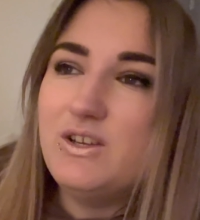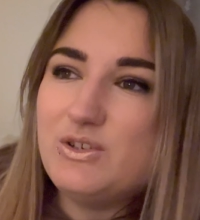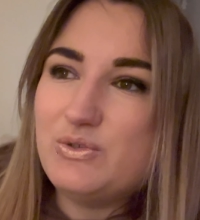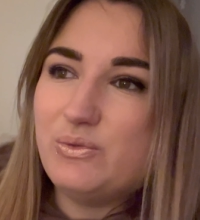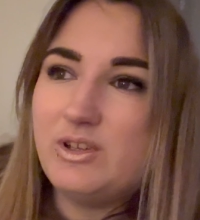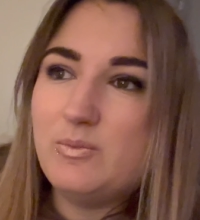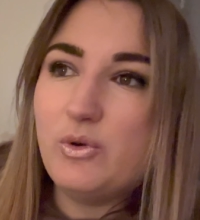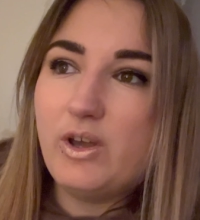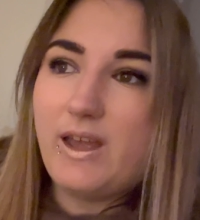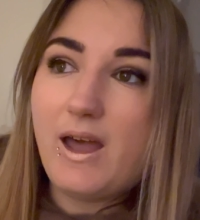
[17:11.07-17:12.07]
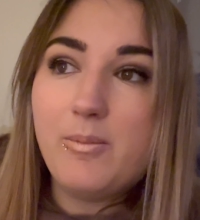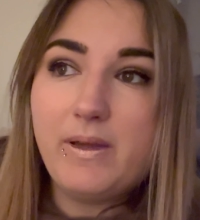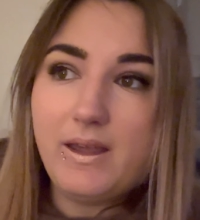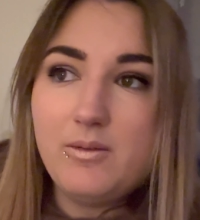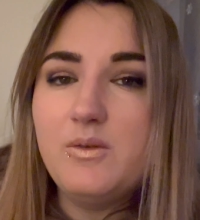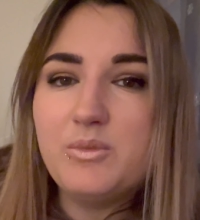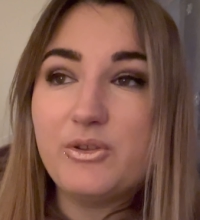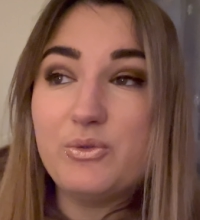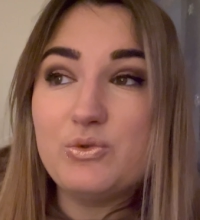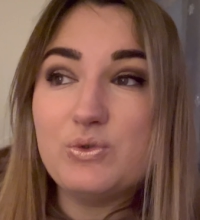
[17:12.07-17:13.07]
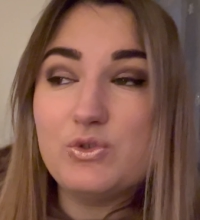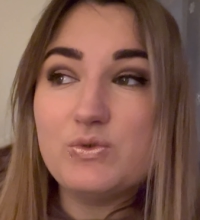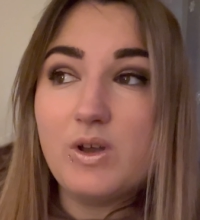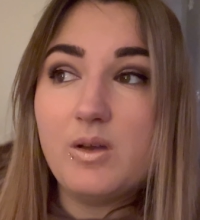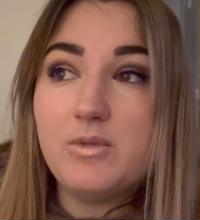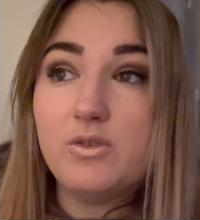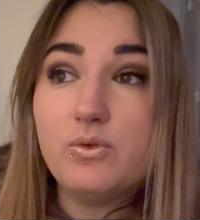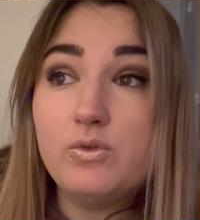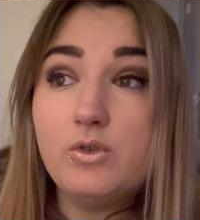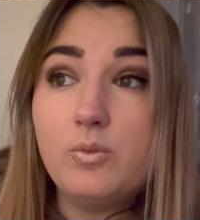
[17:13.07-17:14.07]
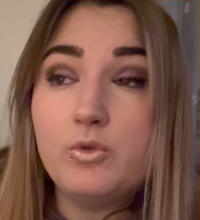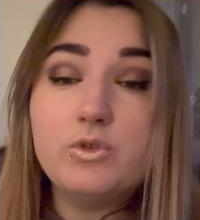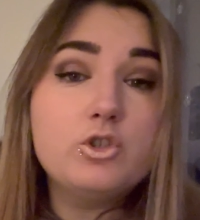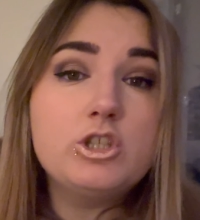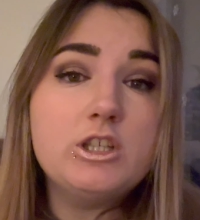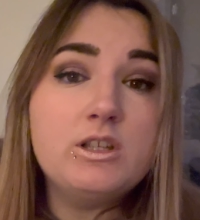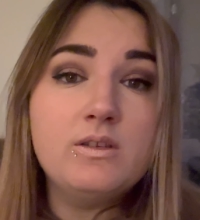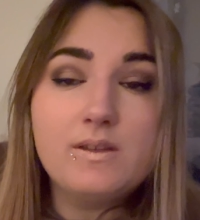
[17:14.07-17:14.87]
je filmerai après parce que je reçois bientôt une commande de Chine.